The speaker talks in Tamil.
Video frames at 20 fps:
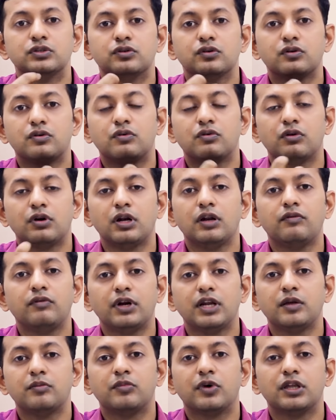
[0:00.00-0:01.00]
ஸோ குரல்
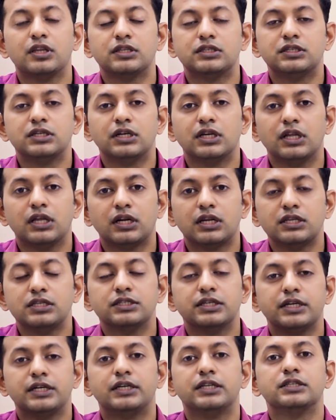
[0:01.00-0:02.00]
வலையை பாதித்து
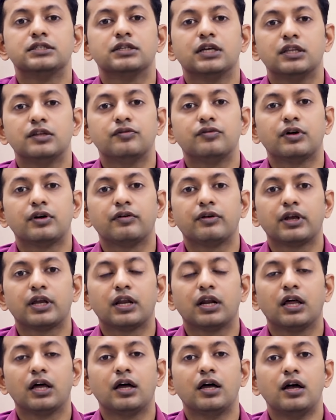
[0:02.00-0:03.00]
லெரிஞ்சைட்டிஸ் அது வர
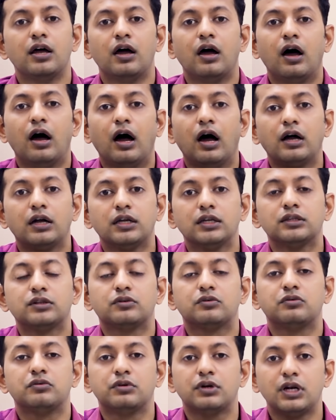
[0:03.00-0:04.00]
வைக்கலாம் அங்கே
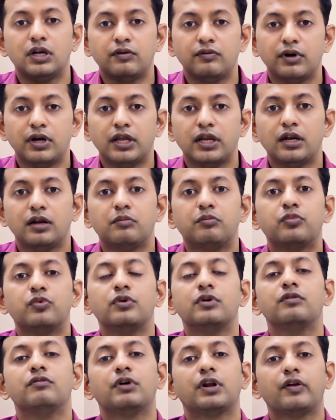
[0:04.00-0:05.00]
குரல் வலையில்
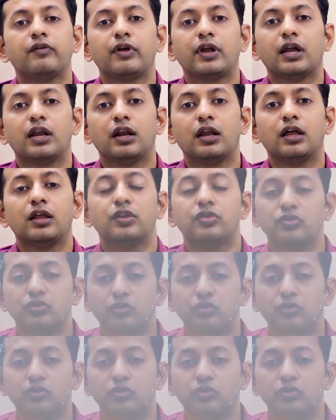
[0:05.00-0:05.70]
புண்ணு வர வைக்கலாம்